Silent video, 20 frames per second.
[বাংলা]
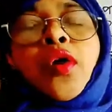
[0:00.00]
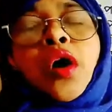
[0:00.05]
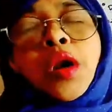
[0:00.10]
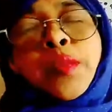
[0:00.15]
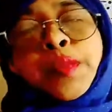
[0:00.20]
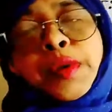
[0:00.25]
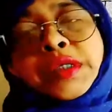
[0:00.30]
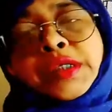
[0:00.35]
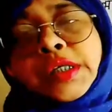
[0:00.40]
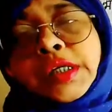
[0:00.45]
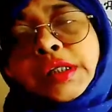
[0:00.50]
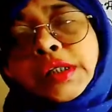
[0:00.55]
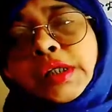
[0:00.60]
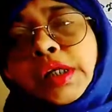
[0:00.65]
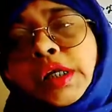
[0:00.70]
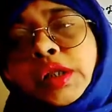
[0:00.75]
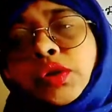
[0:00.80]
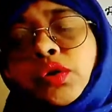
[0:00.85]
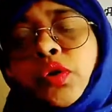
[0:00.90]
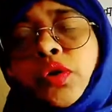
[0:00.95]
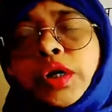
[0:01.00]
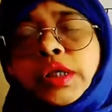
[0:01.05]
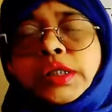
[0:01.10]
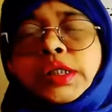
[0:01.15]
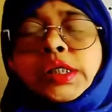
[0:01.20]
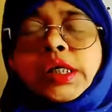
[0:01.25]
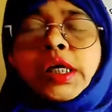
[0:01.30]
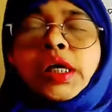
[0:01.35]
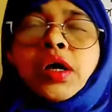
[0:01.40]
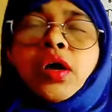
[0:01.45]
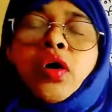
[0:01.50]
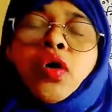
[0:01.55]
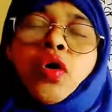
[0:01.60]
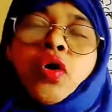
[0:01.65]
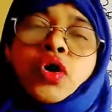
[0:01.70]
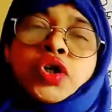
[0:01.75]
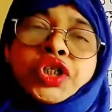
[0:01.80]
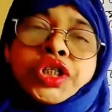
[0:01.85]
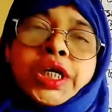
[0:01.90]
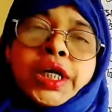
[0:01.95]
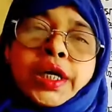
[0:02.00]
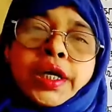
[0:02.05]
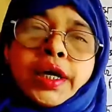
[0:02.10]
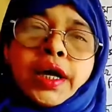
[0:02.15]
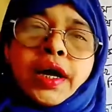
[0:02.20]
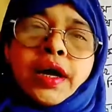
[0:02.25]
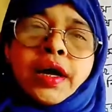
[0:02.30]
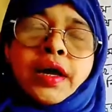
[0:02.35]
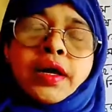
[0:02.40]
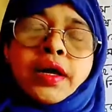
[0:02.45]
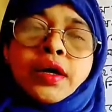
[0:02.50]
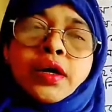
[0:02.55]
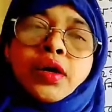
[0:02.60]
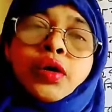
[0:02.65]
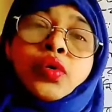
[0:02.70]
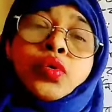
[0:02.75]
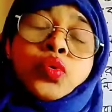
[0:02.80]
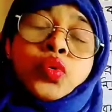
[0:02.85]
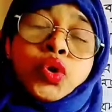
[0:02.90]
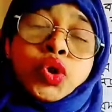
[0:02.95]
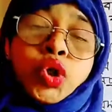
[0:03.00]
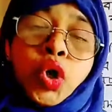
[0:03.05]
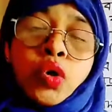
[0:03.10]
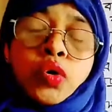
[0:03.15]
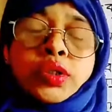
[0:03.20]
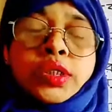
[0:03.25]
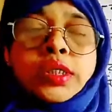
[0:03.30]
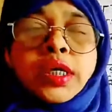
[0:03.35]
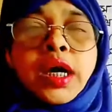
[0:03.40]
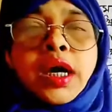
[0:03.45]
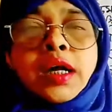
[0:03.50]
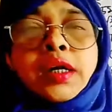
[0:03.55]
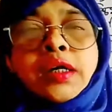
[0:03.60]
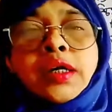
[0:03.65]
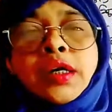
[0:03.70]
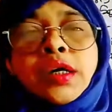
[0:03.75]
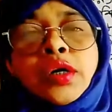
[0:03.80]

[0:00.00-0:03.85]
গল্পে চিত্রিত হয়েছে অশিক্ষা কুসংস্কার